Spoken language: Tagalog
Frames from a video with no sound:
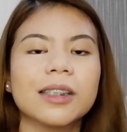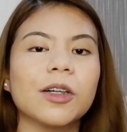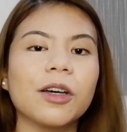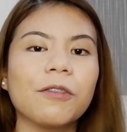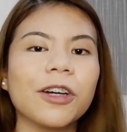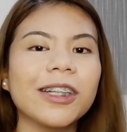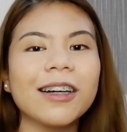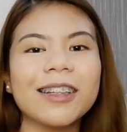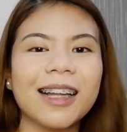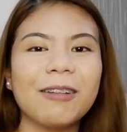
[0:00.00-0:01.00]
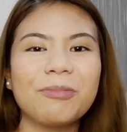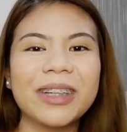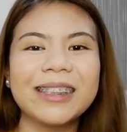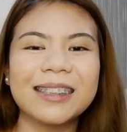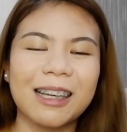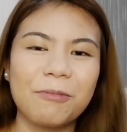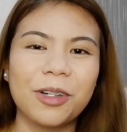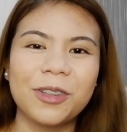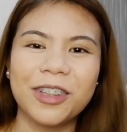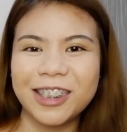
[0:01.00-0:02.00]
So if you're not in that, please keep
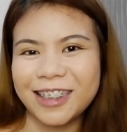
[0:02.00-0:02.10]
on